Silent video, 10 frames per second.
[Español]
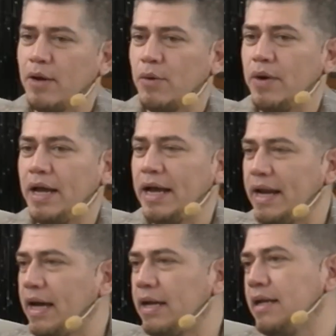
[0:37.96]
con una
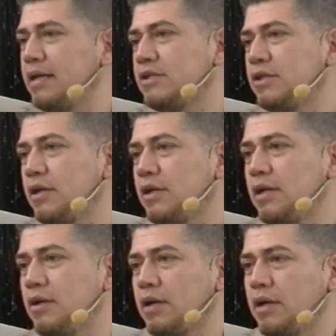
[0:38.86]
gran elección
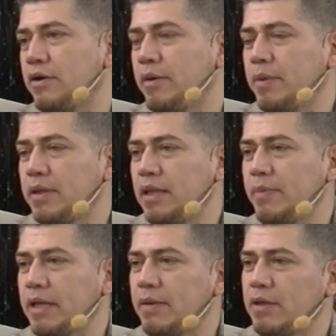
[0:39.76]
en lo que corresponde al
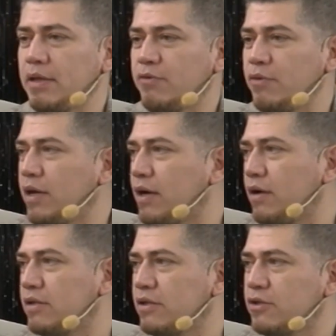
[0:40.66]
departamento de Tafí Viejo,
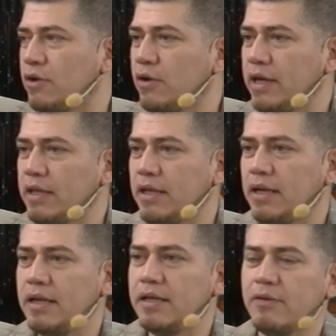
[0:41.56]
en la sección oeste de la lista